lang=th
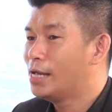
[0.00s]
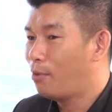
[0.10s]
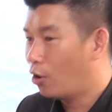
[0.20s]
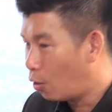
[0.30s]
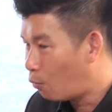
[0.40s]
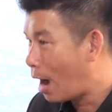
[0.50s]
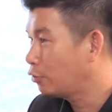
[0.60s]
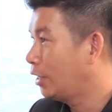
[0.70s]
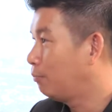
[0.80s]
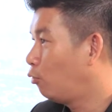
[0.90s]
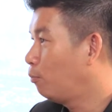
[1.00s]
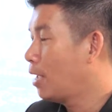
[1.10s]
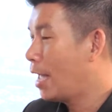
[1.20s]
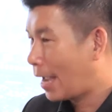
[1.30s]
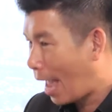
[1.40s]
พอเขาว้าวเสร็จปุ๊บ
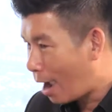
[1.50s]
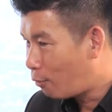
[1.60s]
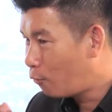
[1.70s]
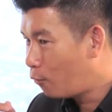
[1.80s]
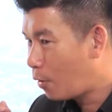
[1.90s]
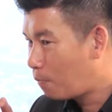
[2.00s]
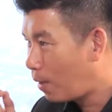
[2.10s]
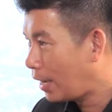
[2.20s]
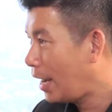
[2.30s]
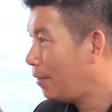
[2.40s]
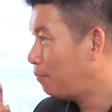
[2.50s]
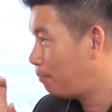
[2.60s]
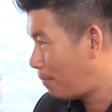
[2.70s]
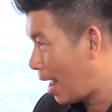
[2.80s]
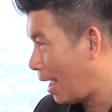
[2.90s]
เขาไม่ได้
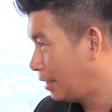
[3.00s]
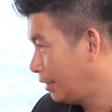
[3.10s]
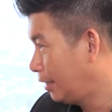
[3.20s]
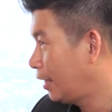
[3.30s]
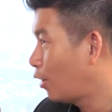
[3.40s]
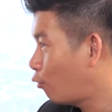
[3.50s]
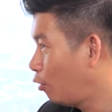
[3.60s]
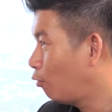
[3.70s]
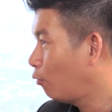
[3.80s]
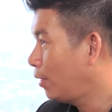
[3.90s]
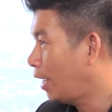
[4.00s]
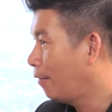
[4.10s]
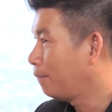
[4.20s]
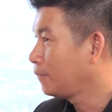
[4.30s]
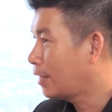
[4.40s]
แปลงสิ่งที่เขาค้นพบเนี่ย
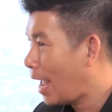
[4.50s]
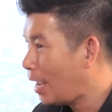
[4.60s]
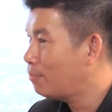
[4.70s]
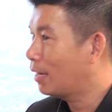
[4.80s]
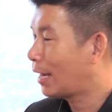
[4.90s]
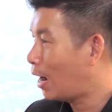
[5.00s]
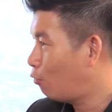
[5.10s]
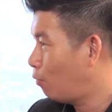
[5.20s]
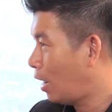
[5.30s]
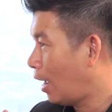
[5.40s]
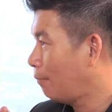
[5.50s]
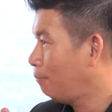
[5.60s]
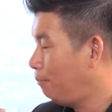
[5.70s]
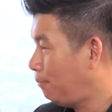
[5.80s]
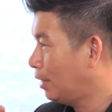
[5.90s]
ให้มันเข้ามา
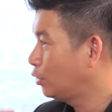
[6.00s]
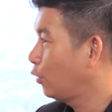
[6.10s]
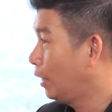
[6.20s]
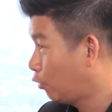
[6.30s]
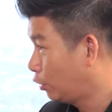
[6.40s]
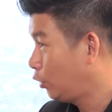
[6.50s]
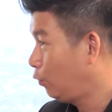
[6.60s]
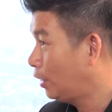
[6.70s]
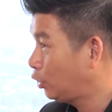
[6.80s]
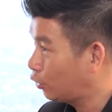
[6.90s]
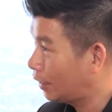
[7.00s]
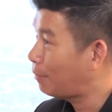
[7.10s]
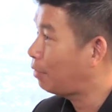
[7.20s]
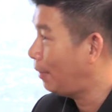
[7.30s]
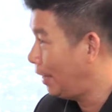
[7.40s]
เป็นส่วนหนึ่งของชีวิตจนกระทั่
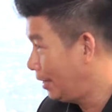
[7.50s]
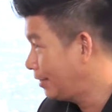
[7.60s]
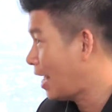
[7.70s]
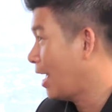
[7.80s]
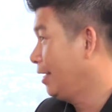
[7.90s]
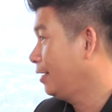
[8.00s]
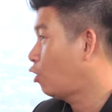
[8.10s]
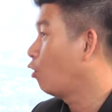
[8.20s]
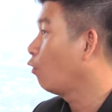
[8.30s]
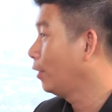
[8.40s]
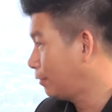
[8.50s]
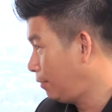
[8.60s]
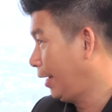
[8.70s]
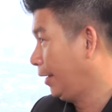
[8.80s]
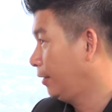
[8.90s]
งมันเป็นนิสัยของคนสำ
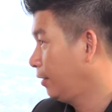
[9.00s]
เร็จ